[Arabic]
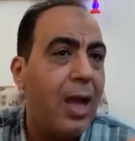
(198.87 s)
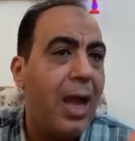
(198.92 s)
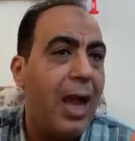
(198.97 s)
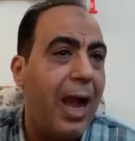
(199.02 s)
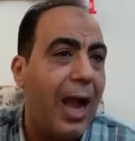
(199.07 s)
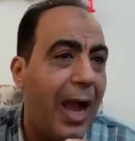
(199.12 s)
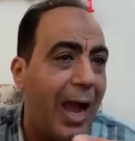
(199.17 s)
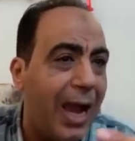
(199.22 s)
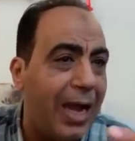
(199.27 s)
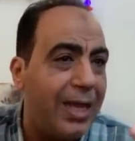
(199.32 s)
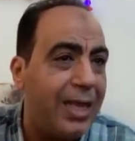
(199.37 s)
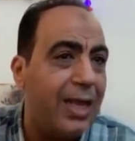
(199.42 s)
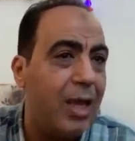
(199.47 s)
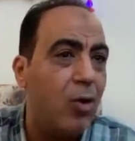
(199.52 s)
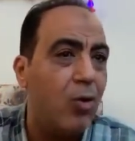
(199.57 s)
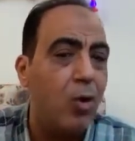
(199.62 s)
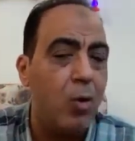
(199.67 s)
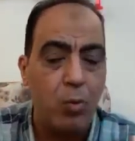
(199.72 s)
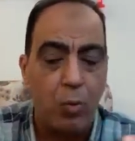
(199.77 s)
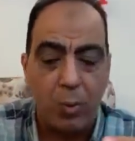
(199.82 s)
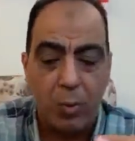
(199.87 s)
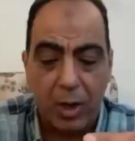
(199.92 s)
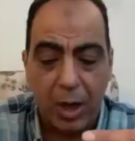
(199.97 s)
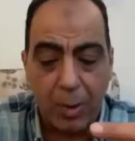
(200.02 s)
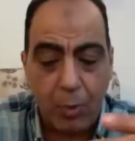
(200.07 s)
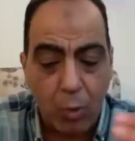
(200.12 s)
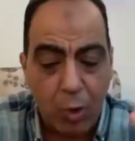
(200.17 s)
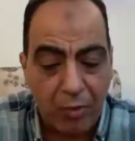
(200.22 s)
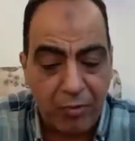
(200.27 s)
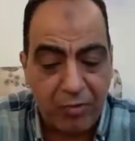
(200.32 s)
عاليه ومباراه
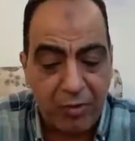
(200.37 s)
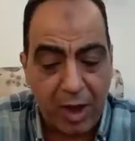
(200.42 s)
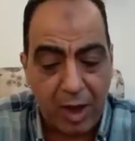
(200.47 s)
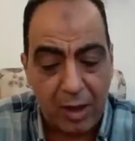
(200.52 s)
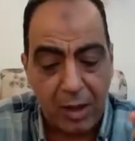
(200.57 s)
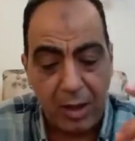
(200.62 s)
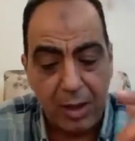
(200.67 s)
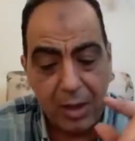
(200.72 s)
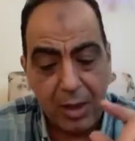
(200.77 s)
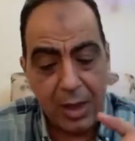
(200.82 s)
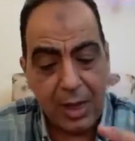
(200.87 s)
موفقه